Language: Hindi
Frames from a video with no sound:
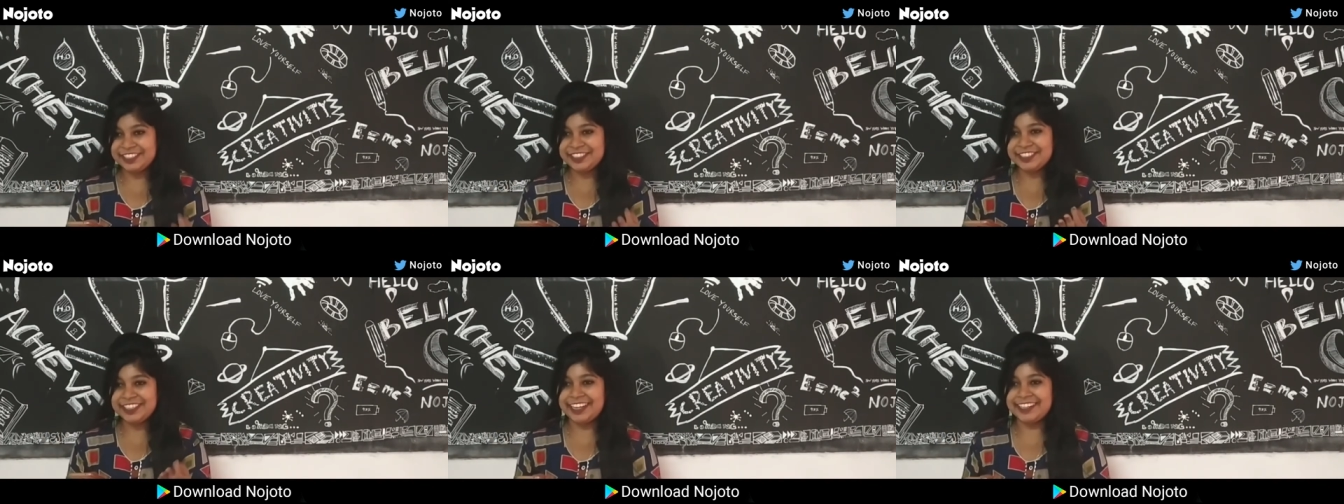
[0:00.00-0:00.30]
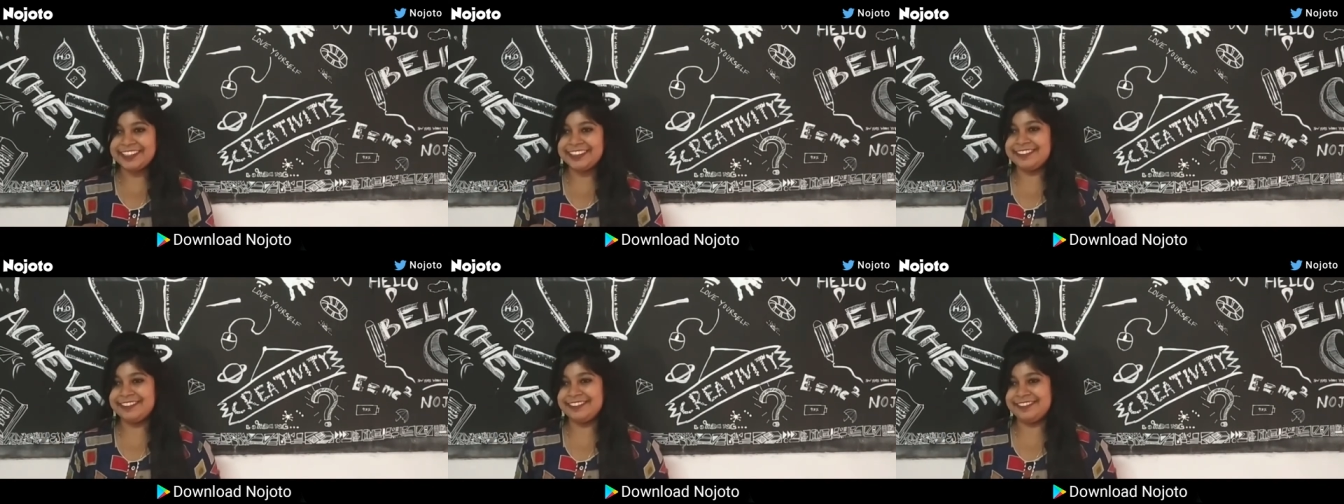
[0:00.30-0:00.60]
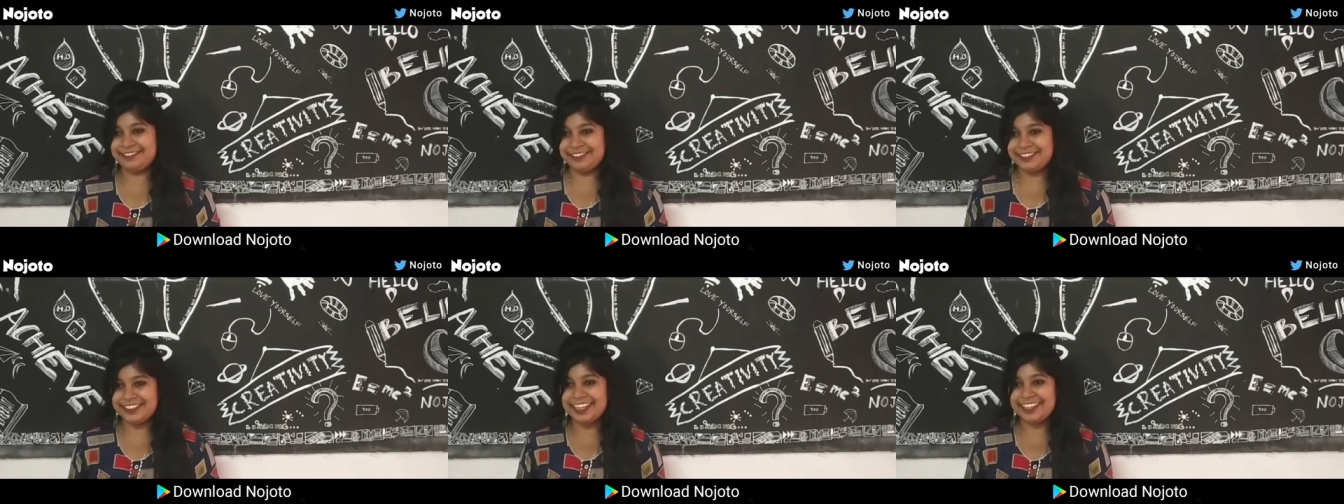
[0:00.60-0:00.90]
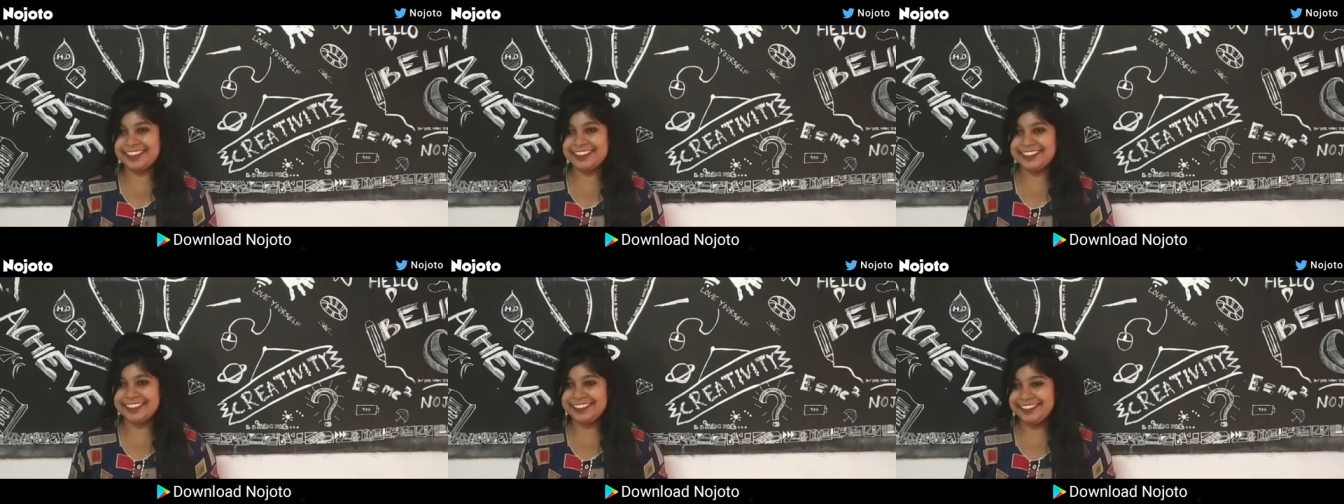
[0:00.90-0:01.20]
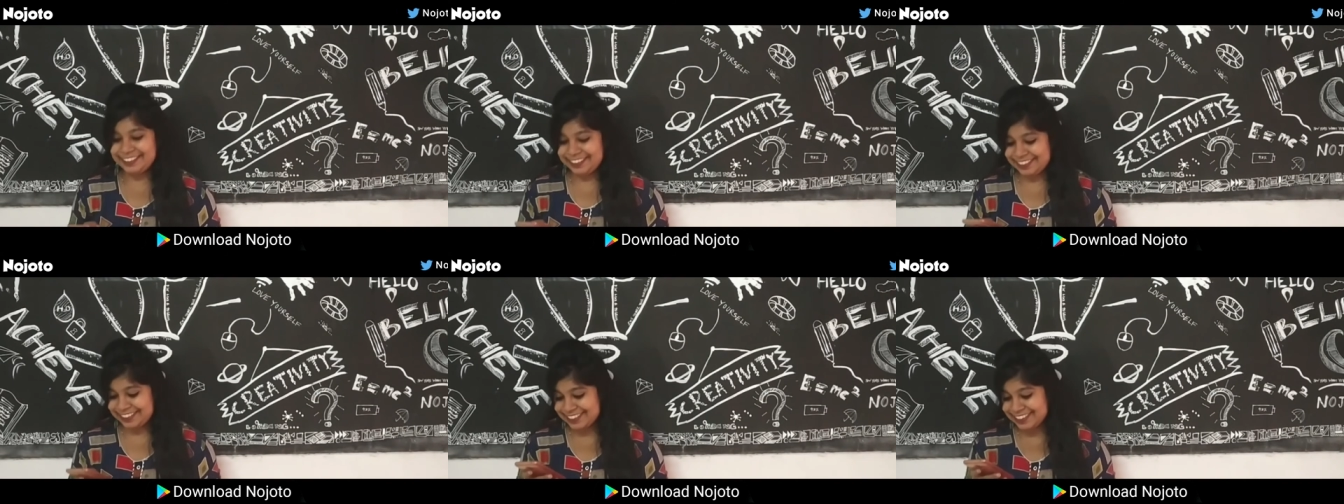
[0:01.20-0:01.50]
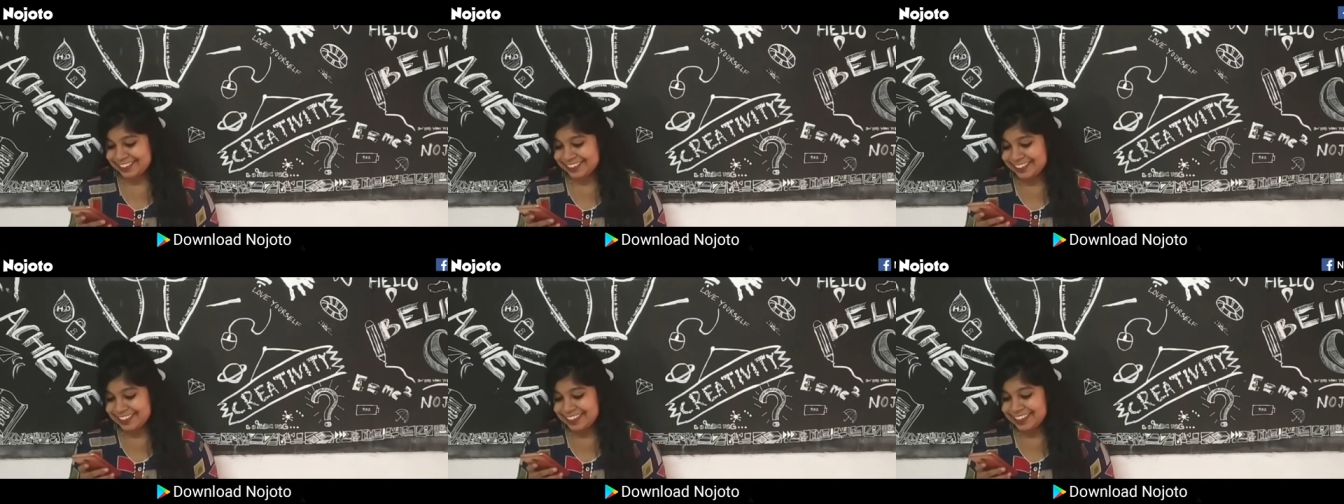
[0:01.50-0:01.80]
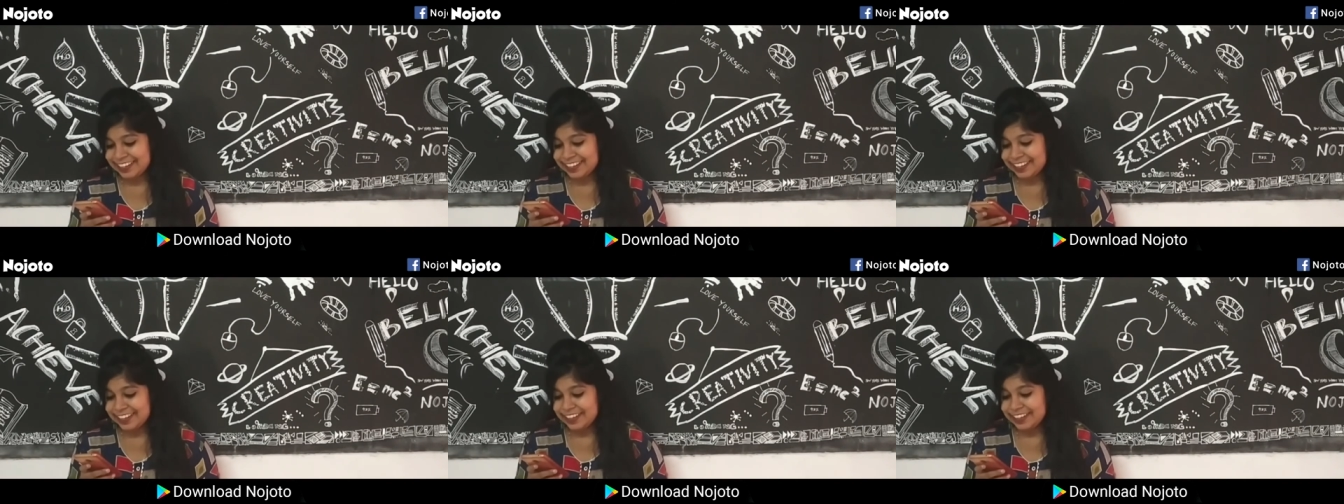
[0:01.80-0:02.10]
इरशाद चाहते हैं
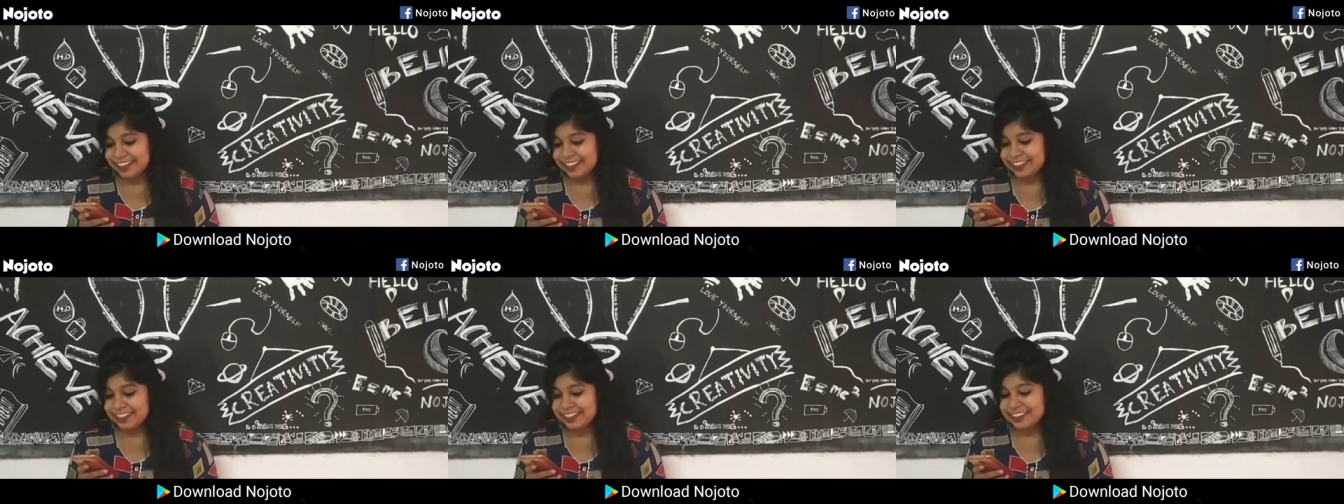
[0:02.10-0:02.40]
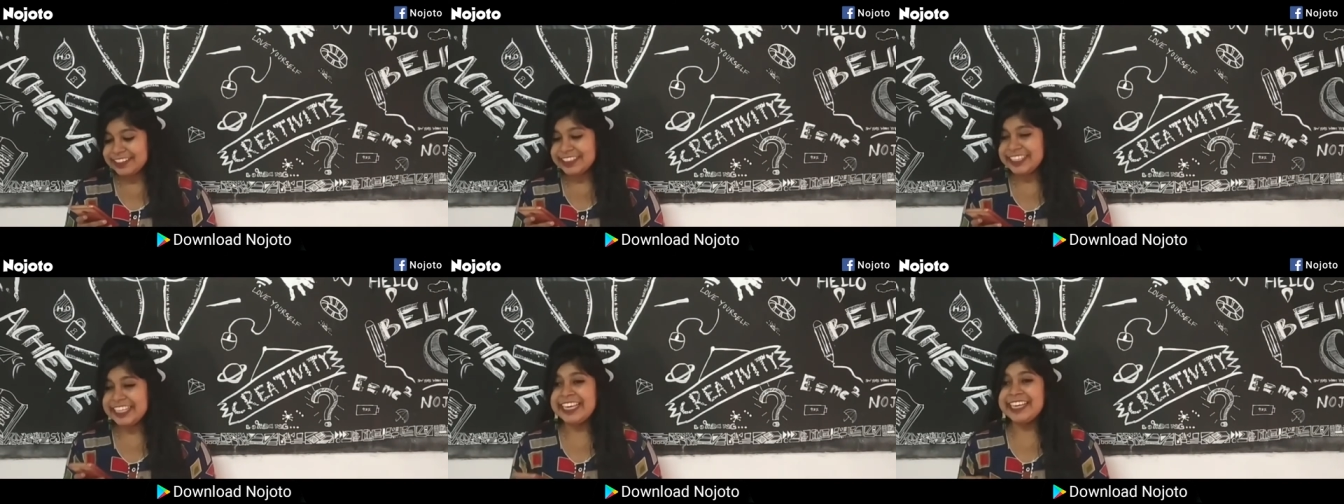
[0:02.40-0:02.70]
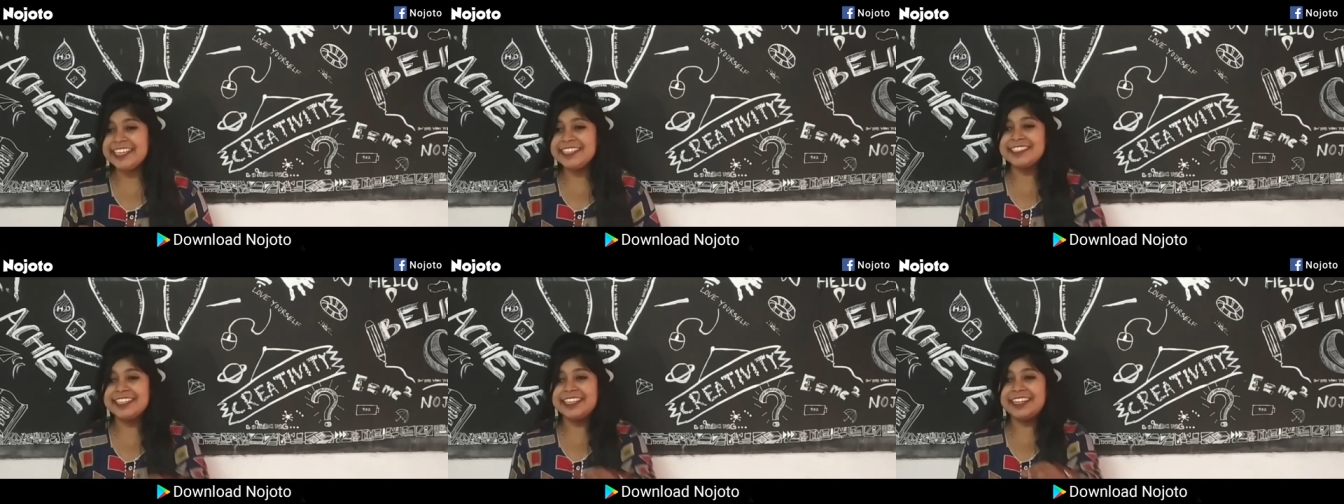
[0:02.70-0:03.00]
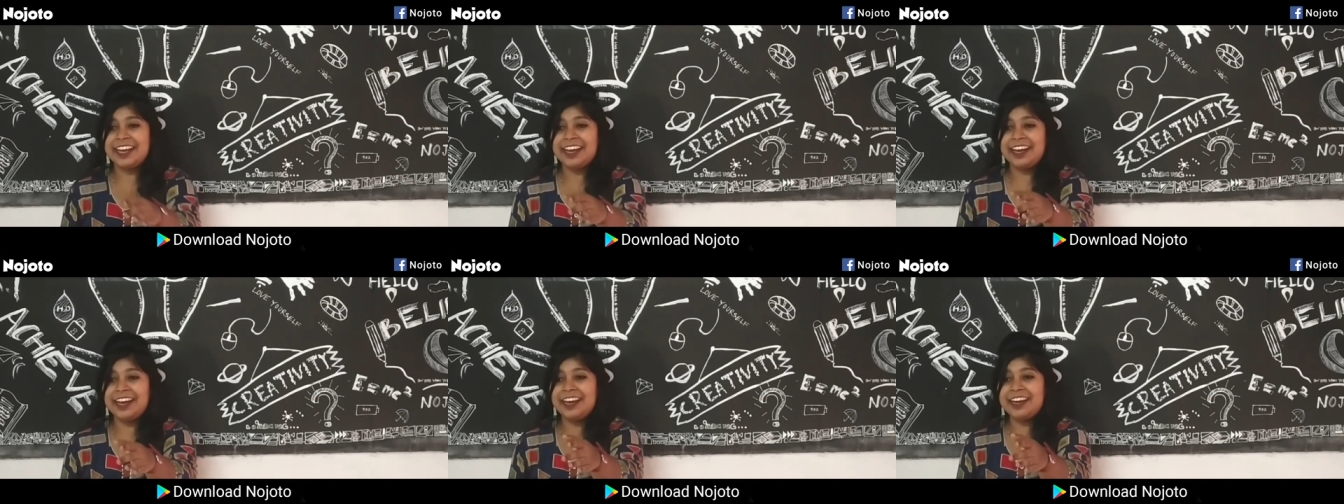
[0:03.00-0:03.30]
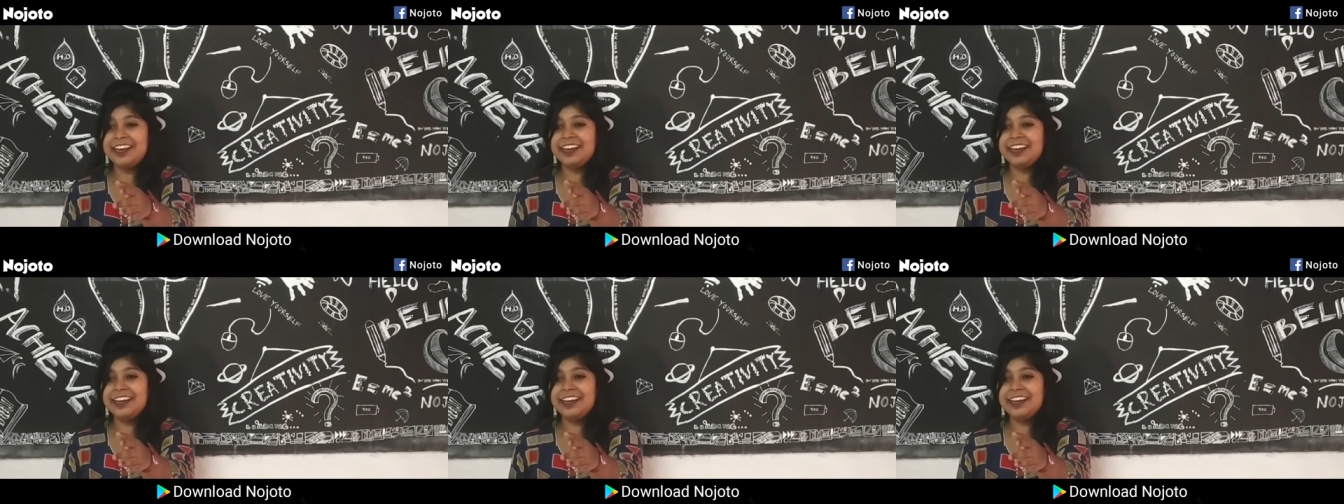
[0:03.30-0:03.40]
देख ज़रा